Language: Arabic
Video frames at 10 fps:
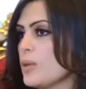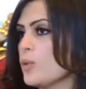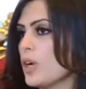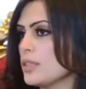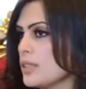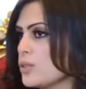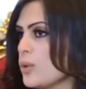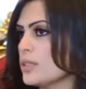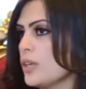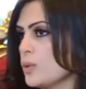المقدس
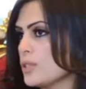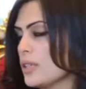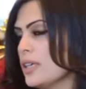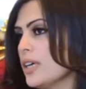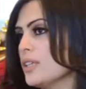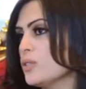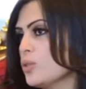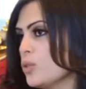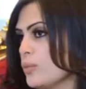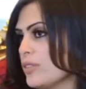واضح وصريح
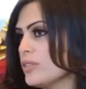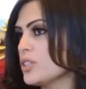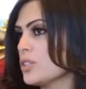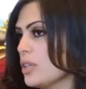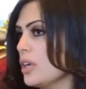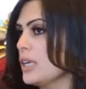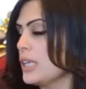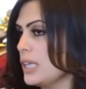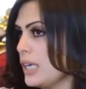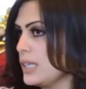انه ما فيش طلاق
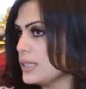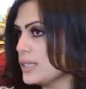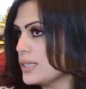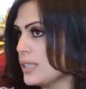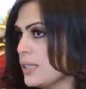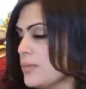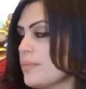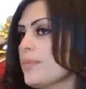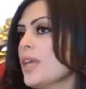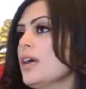الا لعائله الزنا
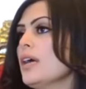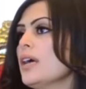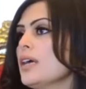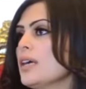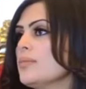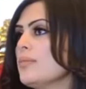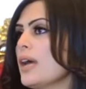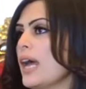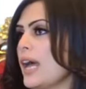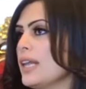
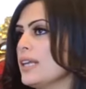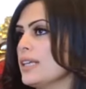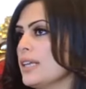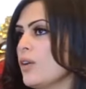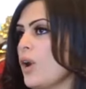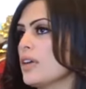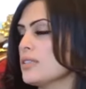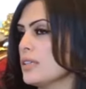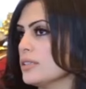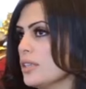هل لو
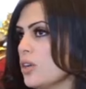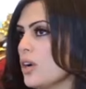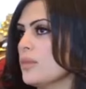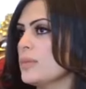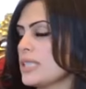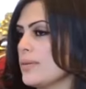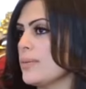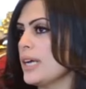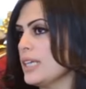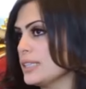حصل طلاق
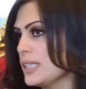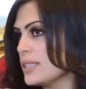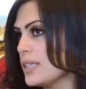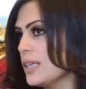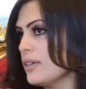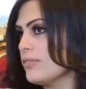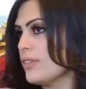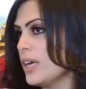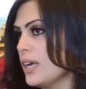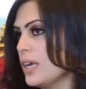بسبب علة الزنا
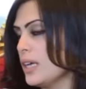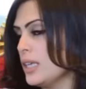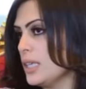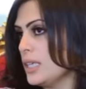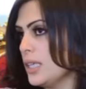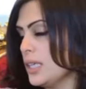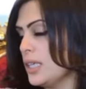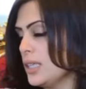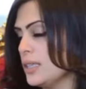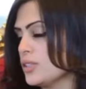
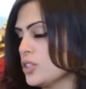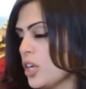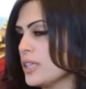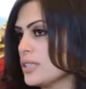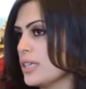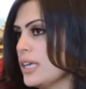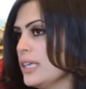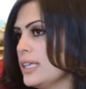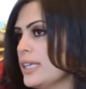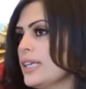فالشخص
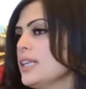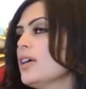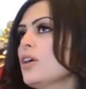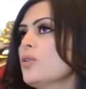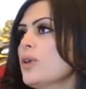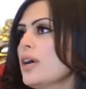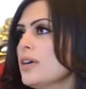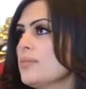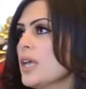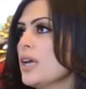اللي
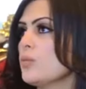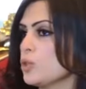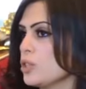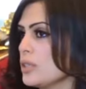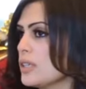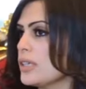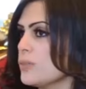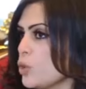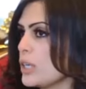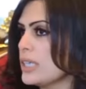هو
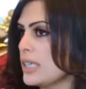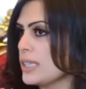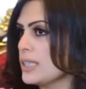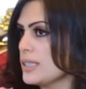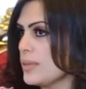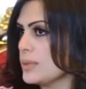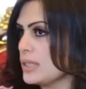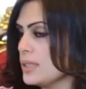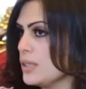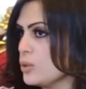متضرر ممكن الكنيسة
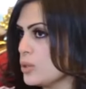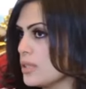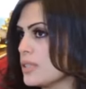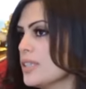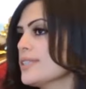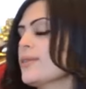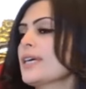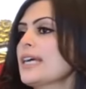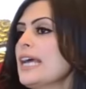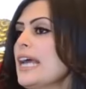بتدي له تصريح
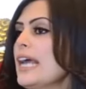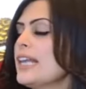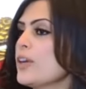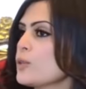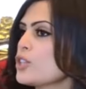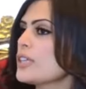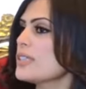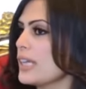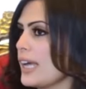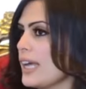زواج لو
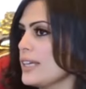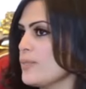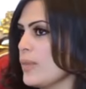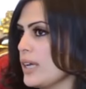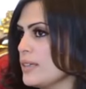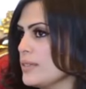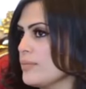الشخص الخاين بقى